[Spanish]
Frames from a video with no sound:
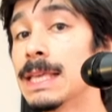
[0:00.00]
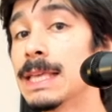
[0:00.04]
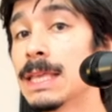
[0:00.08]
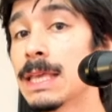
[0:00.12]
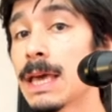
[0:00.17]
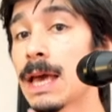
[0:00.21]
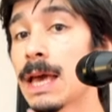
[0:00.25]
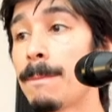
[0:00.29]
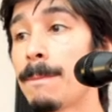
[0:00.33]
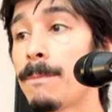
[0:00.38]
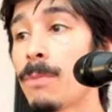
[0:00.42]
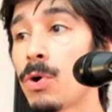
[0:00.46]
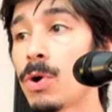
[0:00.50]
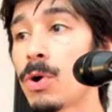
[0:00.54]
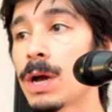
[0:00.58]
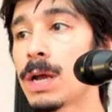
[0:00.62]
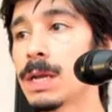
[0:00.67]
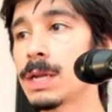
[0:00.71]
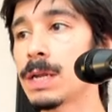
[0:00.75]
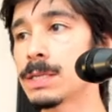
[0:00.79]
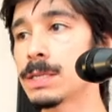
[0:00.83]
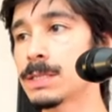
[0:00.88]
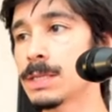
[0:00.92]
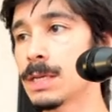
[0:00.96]
Ya
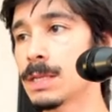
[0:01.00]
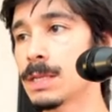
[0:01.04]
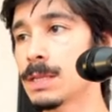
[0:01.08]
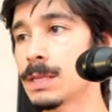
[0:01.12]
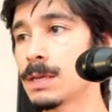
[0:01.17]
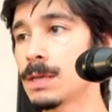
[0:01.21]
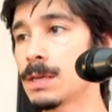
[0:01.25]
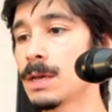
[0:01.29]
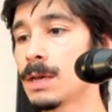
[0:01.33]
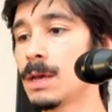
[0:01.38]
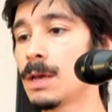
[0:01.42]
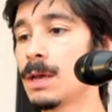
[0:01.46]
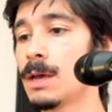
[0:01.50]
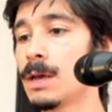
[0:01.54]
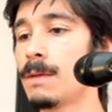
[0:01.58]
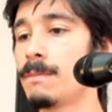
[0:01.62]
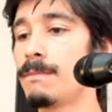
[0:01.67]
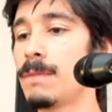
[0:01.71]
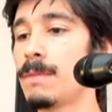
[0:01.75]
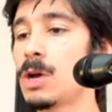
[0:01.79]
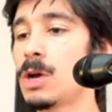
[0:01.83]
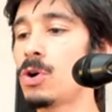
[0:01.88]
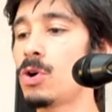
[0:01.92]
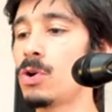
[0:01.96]
póngale el 7,
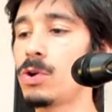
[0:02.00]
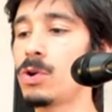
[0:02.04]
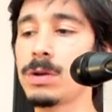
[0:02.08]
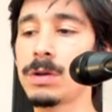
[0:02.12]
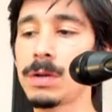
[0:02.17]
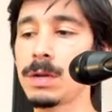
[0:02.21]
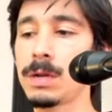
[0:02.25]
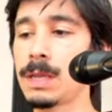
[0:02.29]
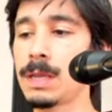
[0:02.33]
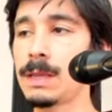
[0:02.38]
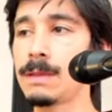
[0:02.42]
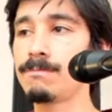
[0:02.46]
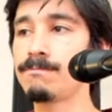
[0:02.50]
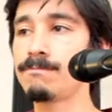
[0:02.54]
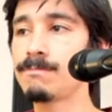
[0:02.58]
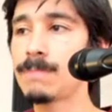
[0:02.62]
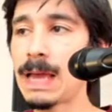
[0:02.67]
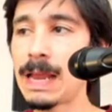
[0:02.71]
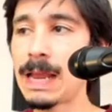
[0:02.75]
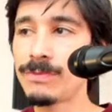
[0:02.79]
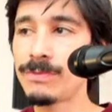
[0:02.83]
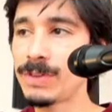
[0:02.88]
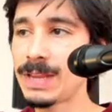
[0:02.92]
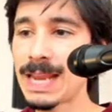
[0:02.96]
mejor
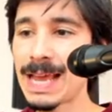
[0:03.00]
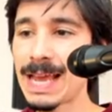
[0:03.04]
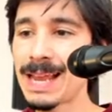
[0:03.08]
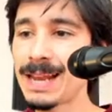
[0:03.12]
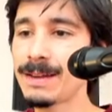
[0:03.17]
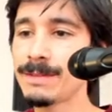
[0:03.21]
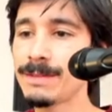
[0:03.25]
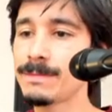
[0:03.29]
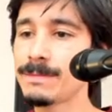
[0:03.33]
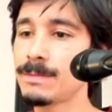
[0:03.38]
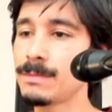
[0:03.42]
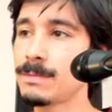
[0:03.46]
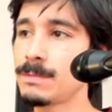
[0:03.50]
al final,